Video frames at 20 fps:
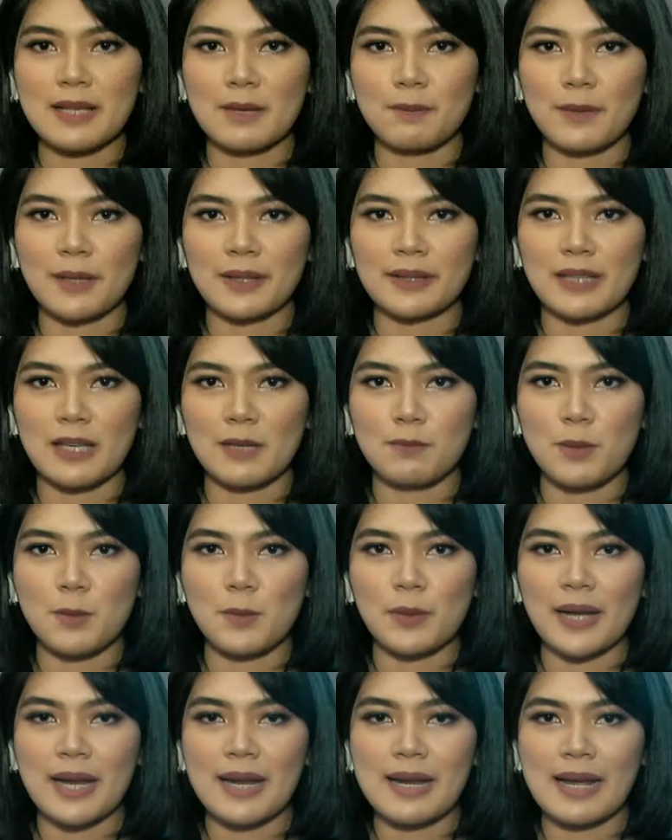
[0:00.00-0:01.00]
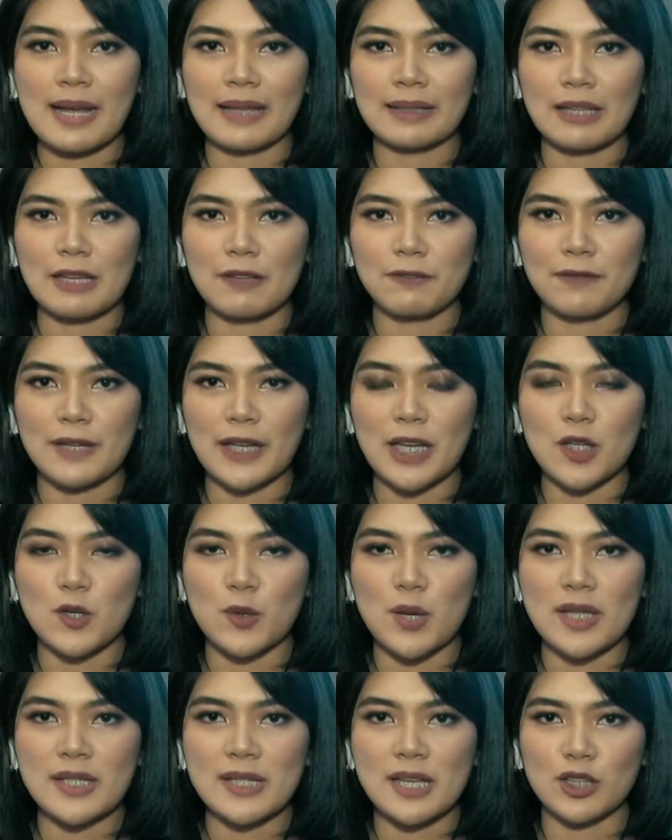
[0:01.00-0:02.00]
Pemirsa PT Pemeringkat
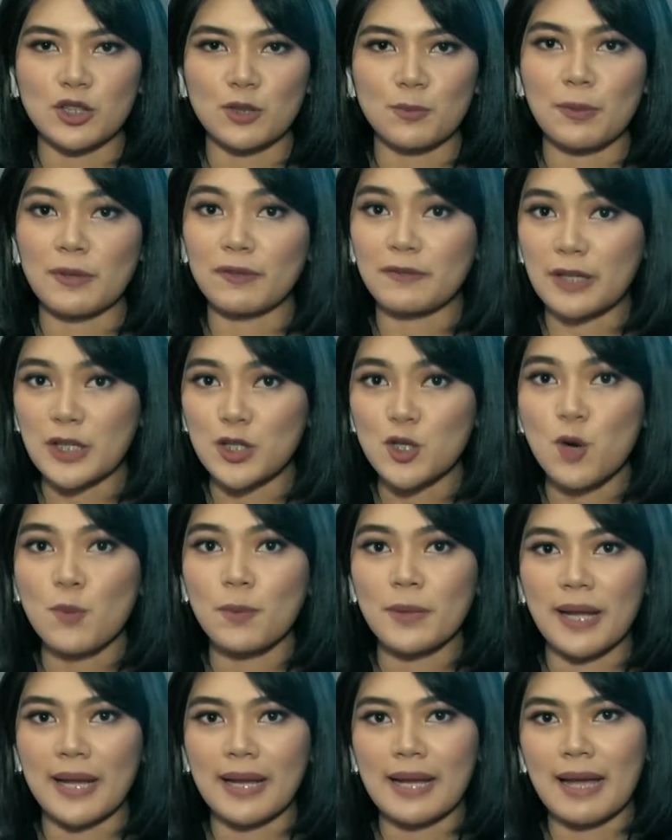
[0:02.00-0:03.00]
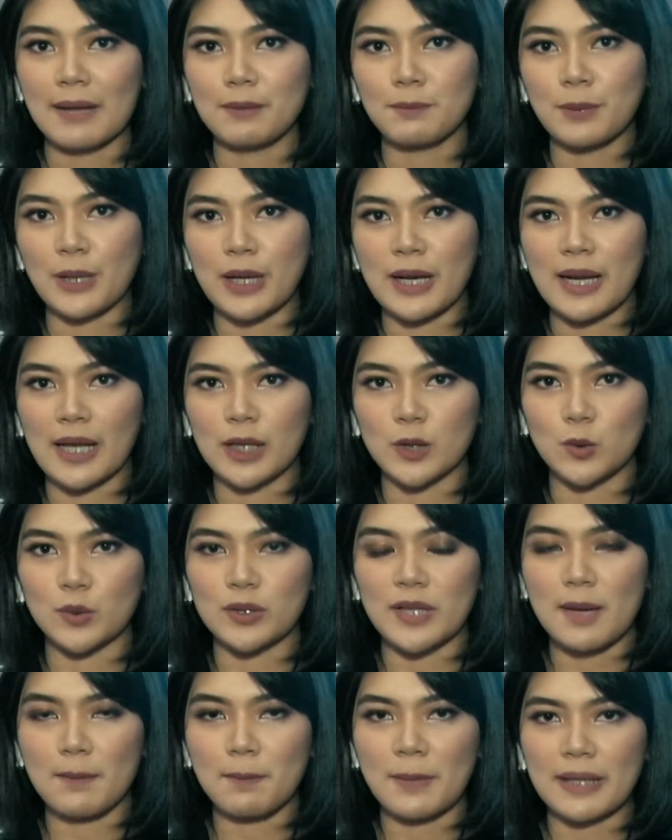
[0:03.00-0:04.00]
Efek Indonesia atau Pevindo menaikkan
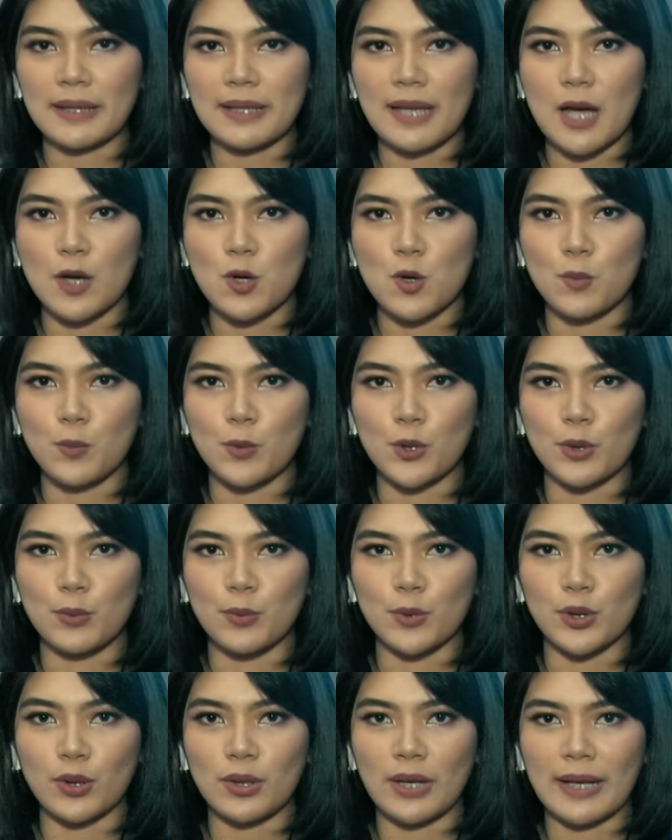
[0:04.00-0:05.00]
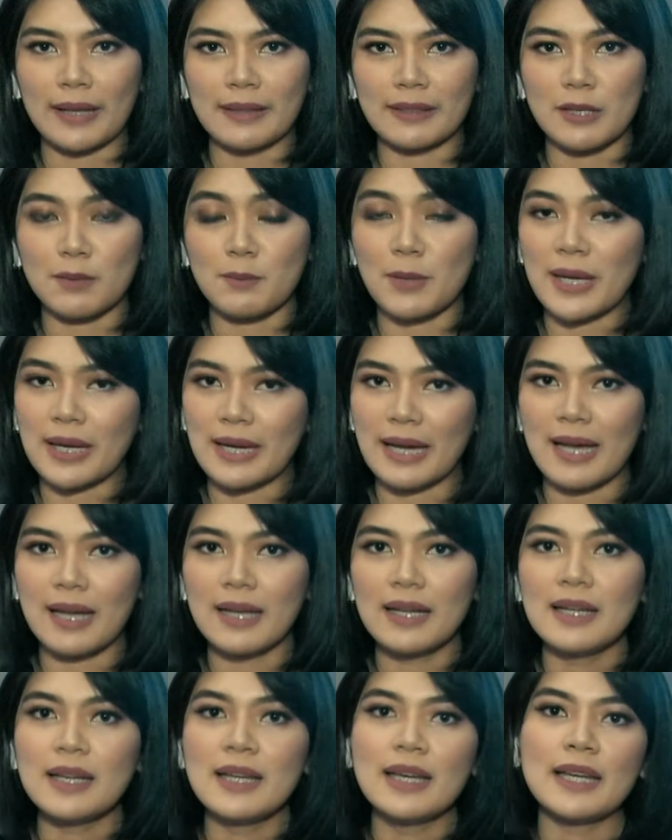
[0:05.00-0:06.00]
peringkat utang PT Agung Podomoro Land
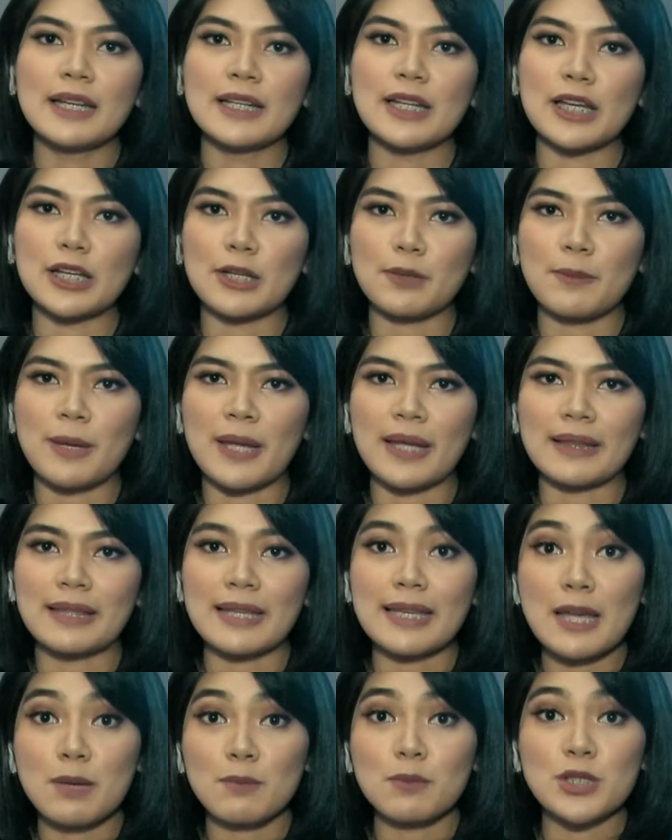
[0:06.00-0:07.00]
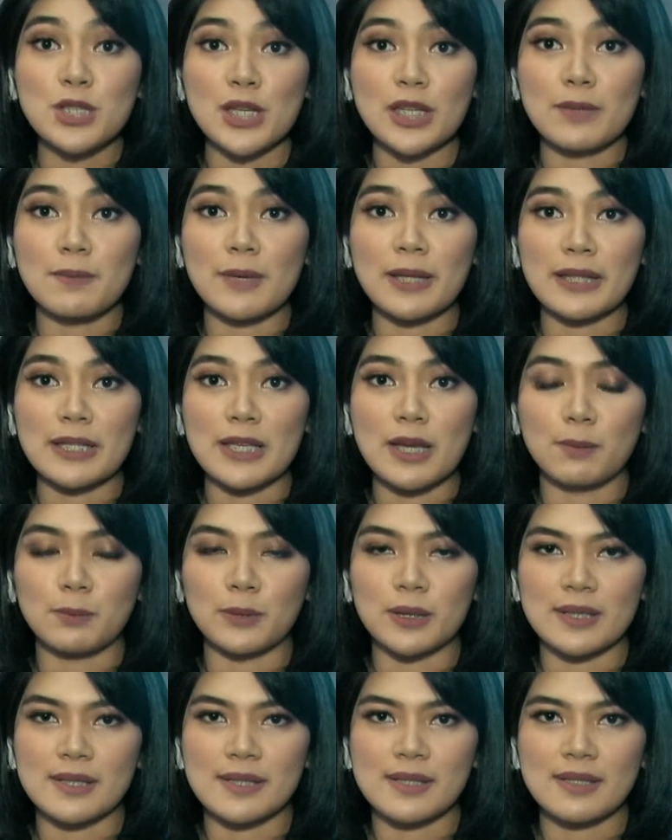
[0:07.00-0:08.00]
TBK dari B3 menjadi
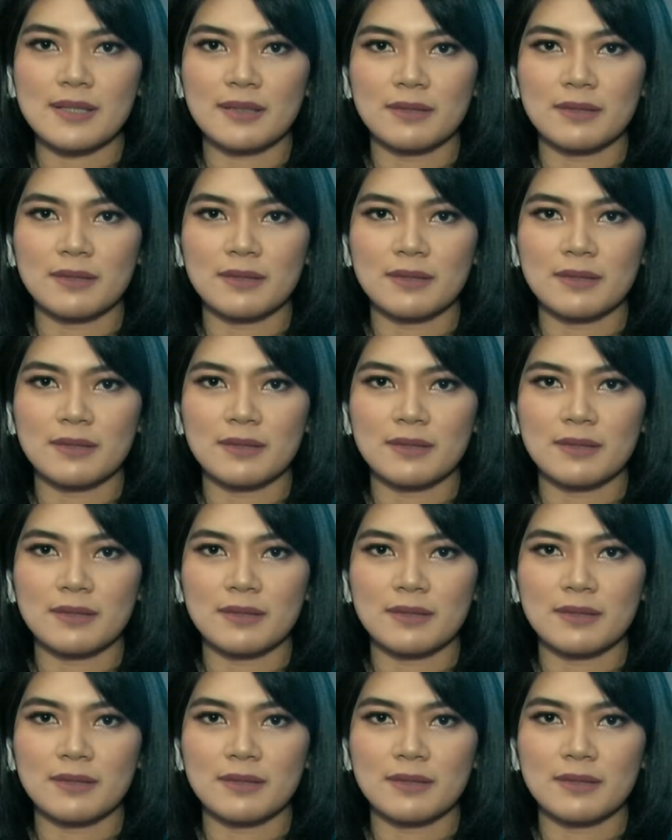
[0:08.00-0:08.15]
B3+.